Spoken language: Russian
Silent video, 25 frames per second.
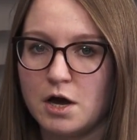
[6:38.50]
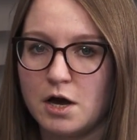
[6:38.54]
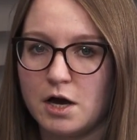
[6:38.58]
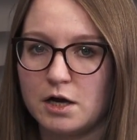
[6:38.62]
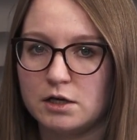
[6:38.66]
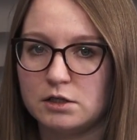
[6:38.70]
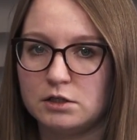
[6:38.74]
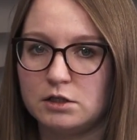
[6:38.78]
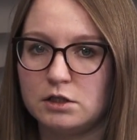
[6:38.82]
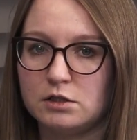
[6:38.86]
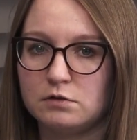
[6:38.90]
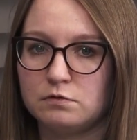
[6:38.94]

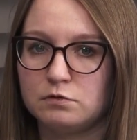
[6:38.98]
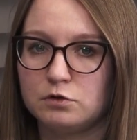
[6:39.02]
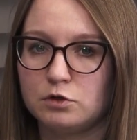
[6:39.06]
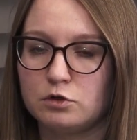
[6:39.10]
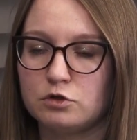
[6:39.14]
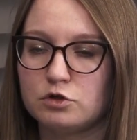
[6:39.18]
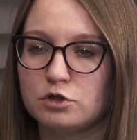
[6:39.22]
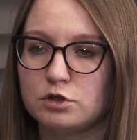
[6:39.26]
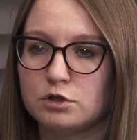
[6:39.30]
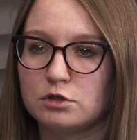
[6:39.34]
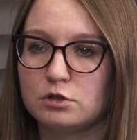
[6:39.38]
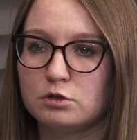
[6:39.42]
А здесь
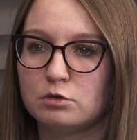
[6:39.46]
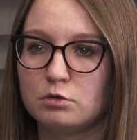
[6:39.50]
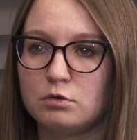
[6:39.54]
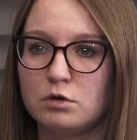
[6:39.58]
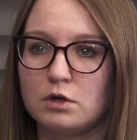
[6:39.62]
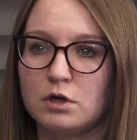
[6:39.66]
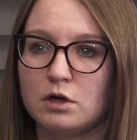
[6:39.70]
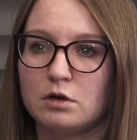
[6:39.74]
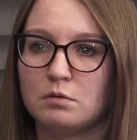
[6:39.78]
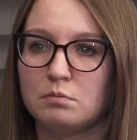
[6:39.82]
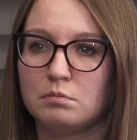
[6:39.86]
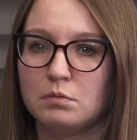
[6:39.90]
все же
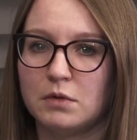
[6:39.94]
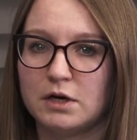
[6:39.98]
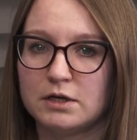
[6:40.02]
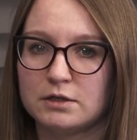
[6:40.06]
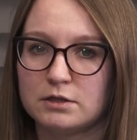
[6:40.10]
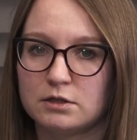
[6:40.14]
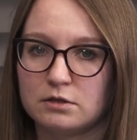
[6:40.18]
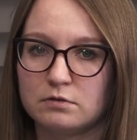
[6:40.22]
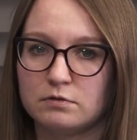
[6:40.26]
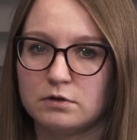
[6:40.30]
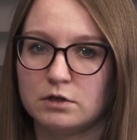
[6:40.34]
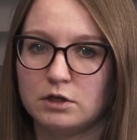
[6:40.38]
история
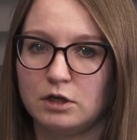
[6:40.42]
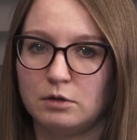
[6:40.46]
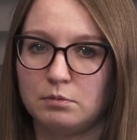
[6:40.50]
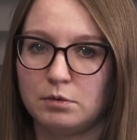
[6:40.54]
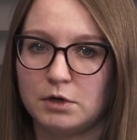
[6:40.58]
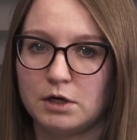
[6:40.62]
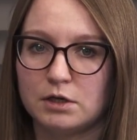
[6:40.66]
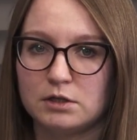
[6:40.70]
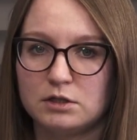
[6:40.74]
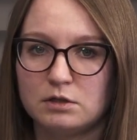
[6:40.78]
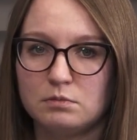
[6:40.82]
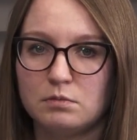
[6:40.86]
массовая,
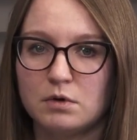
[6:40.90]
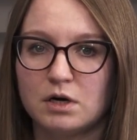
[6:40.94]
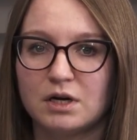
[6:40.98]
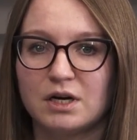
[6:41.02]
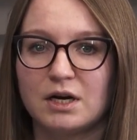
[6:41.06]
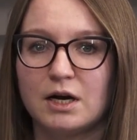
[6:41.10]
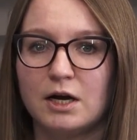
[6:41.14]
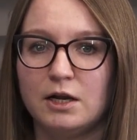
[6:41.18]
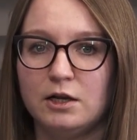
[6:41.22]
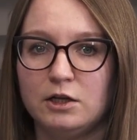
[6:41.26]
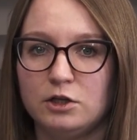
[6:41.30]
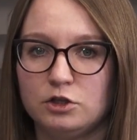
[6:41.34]
необходимо
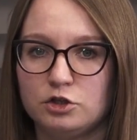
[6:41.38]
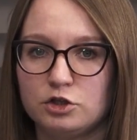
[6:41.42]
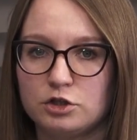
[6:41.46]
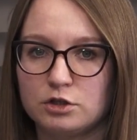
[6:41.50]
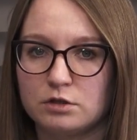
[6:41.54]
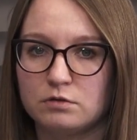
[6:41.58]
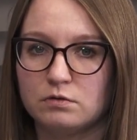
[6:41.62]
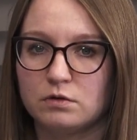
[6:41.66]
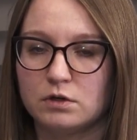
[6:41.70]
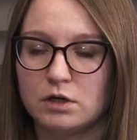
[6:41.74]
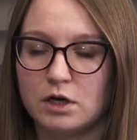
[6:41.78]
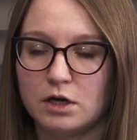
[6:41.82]

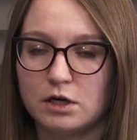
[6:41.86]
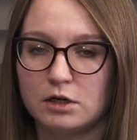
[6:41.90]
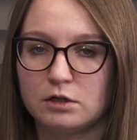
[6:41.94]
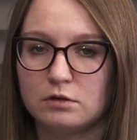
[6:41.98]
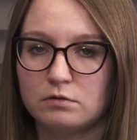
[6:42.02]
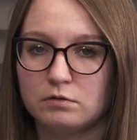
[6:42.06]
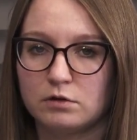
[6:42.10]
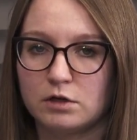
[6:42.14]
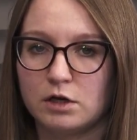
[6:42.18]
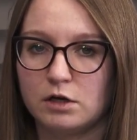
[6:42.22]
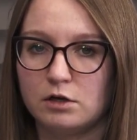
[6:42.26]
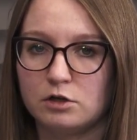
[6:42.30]
количество. Как
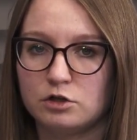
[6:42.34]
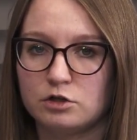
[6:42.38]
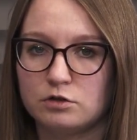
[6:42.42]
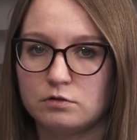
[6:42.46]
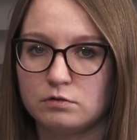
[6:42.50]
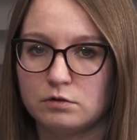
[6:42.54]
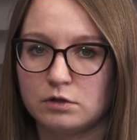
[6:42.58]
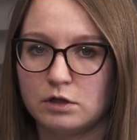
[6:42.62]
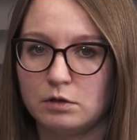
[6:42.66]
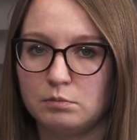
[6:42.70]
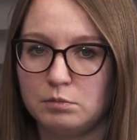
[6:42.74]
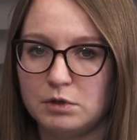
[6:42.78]
этого
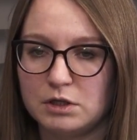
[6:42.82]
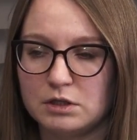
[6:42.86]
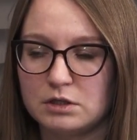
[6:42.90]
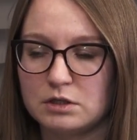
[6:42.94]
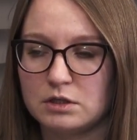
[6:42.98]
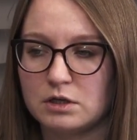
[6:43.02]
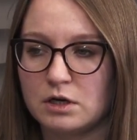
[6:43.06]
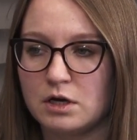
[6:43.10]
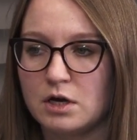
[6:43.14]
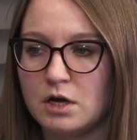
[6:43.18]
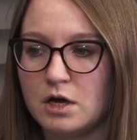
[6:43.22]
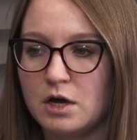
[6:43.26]
количества
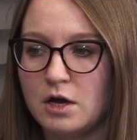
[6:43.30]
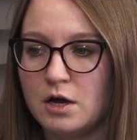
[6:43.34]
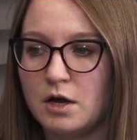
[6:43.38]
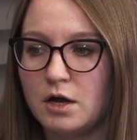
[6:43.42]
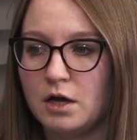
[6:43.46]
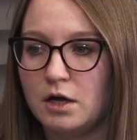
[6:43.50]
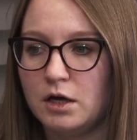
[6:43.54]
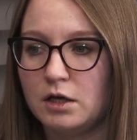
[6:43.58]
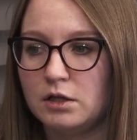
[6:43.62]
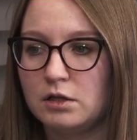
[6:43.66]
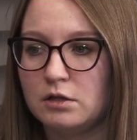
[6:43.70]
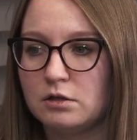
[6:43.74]
добиться,
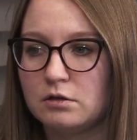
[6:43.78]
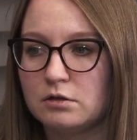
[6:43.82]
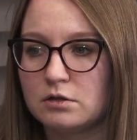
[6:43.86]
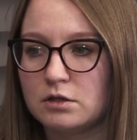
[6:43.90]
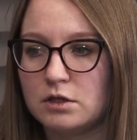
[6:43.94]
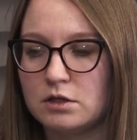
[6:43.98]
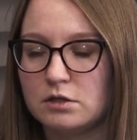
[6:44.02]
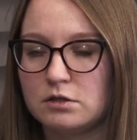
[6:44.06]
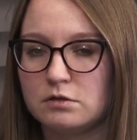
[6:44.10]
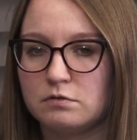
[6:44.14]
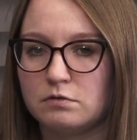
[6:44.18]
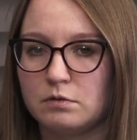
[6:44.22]
это,
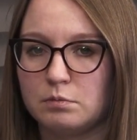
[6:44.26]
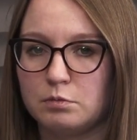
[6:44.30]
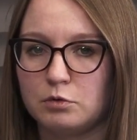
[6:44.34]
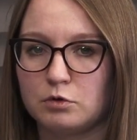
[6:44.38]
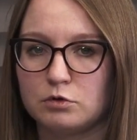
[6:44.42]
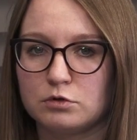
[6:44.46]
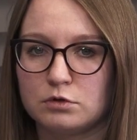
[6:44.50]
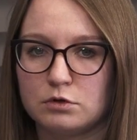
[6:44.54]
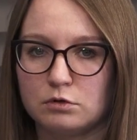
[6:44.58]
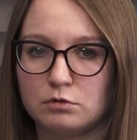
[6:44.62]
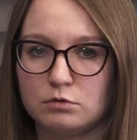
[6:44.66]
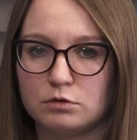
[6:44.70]
знаете,
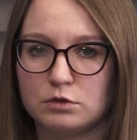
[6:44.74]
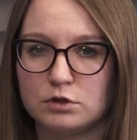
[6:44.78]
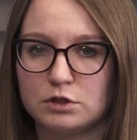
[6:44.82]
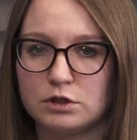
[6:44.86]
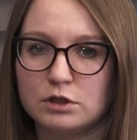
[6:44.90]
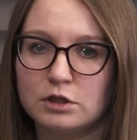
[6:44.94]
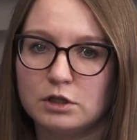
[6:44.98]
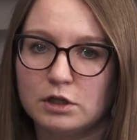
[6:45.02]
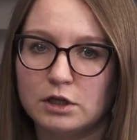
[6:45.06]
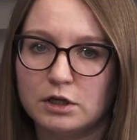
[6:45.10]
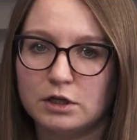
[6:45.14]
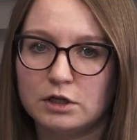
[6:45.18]
вопрос такой
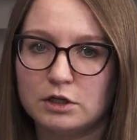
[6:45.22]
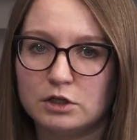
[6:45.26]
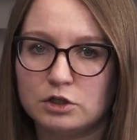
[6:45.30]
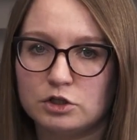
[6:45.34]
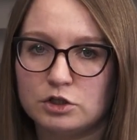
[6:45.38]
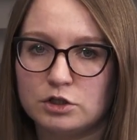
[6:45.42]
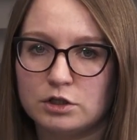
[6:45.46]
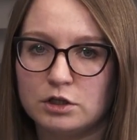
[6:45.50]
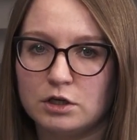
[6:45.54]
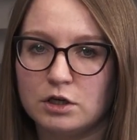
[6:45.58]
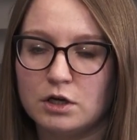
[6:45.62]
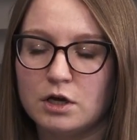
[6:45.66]

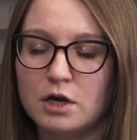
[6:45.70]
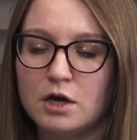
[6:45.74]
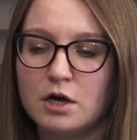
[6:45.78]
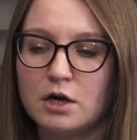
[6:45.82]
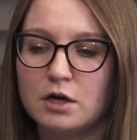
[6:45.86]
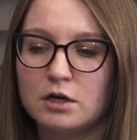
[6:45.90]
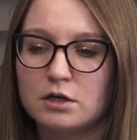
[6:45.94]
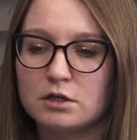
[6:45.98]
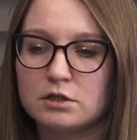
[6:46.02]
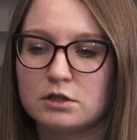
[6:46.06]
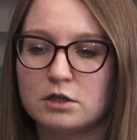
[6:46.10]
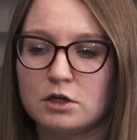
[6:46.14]
технологический.
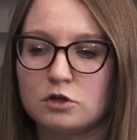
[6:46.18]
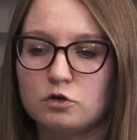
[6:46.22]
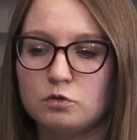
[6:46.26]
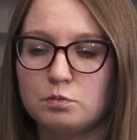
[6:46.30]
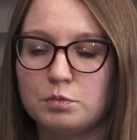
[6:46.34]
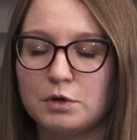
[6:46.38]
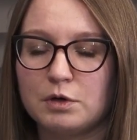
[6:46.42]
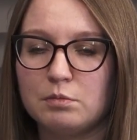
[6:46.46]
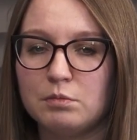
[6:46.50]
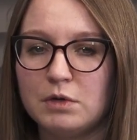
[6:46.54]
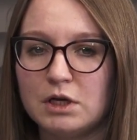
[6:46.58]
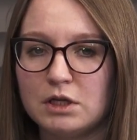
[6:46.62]
Расскажу
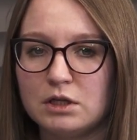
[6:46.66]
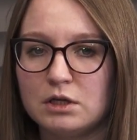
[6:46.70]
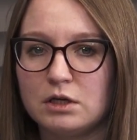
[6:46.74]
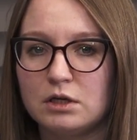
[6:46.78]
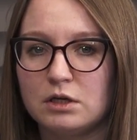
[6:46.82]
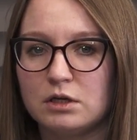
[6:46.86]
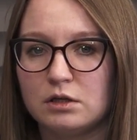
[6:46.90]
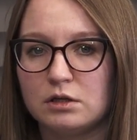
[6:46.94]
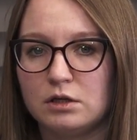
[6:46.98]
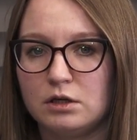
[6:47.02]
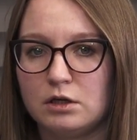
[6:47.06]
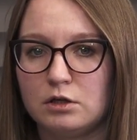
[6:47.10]
про
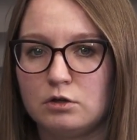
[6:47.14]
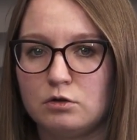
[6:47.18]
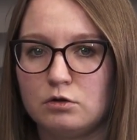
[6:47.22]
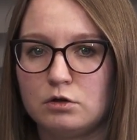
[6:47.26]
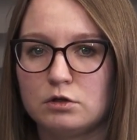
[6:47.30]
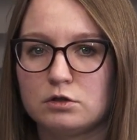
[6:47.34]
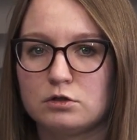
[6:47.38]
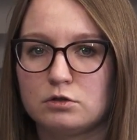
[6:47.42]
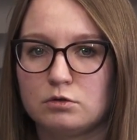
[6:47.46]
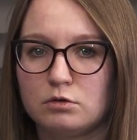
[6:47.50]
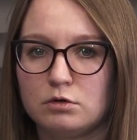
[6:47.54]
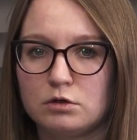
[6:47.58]
метрики, на
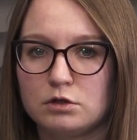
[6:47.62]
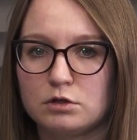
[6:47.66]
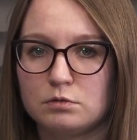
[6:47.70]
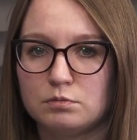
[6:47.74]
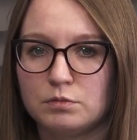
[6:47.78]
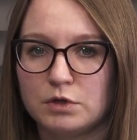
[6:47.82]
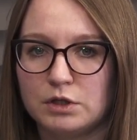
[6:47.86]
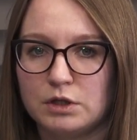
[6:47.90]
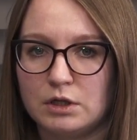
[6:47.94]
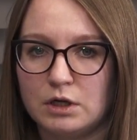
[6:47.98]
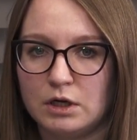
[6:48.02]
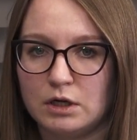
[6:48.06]
которые стоит
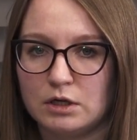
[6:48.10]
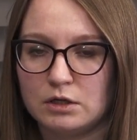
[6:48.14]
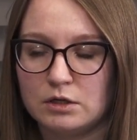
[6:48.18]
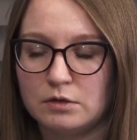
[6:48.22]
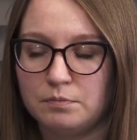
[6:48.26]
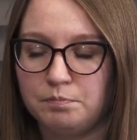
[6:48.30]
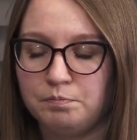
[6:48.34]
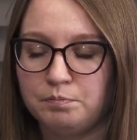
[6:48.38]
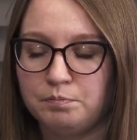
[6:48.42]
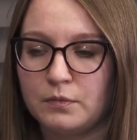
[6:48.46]
смотреть.